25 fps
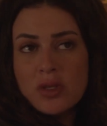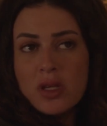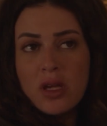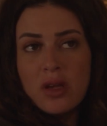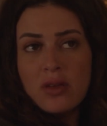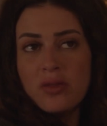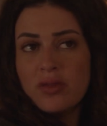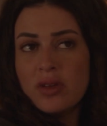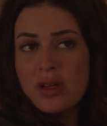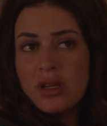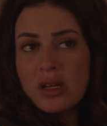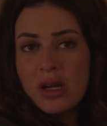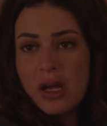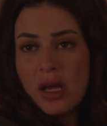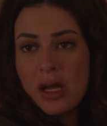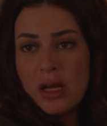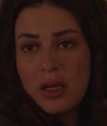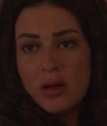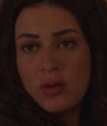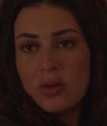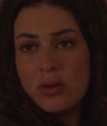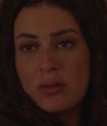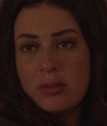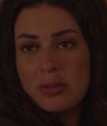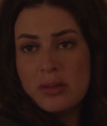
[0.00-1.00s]
هي فكرة
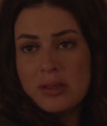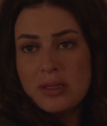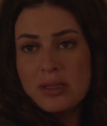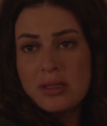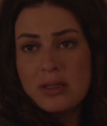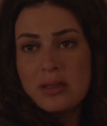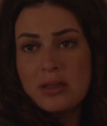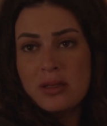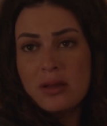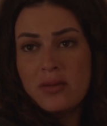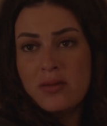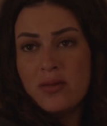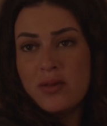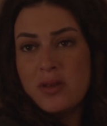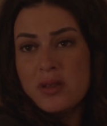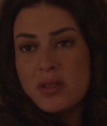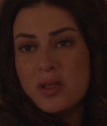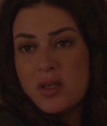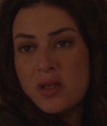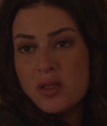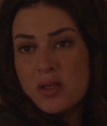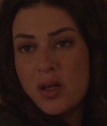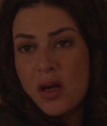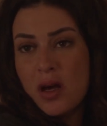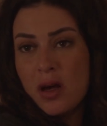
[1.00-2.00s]
حلوة بس
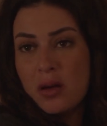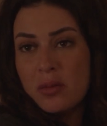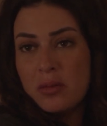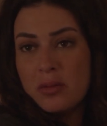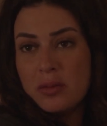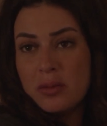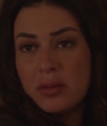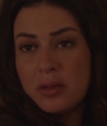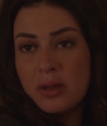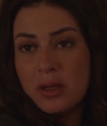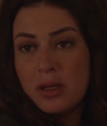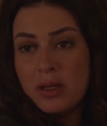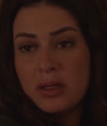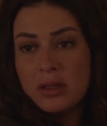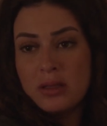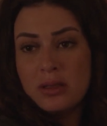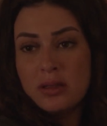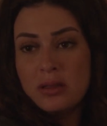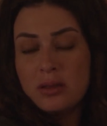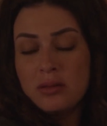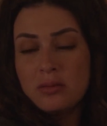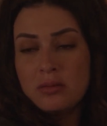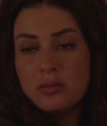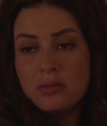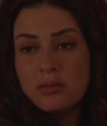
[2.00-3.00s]
تنفيذها صعب
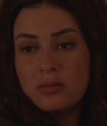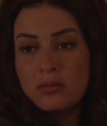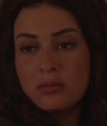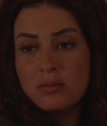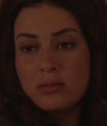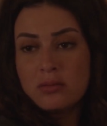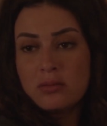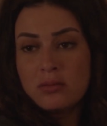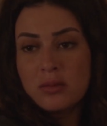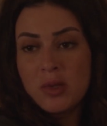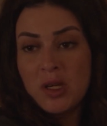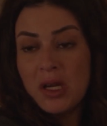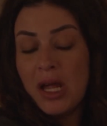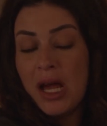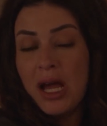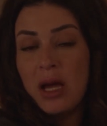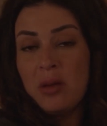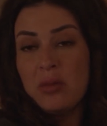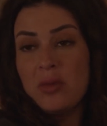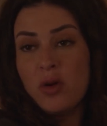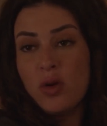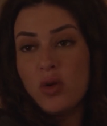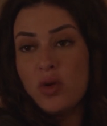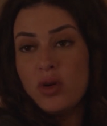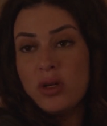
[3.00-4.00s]
يعني أنا
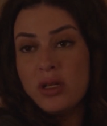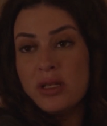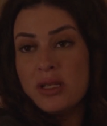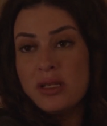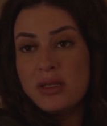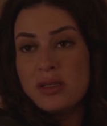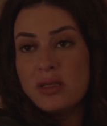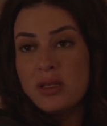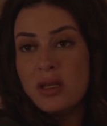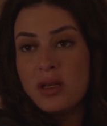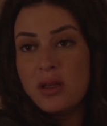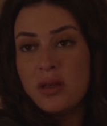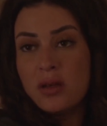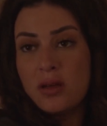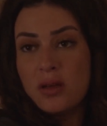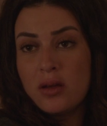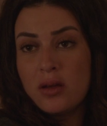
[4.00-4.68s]
هعمل كل ده إزاي؟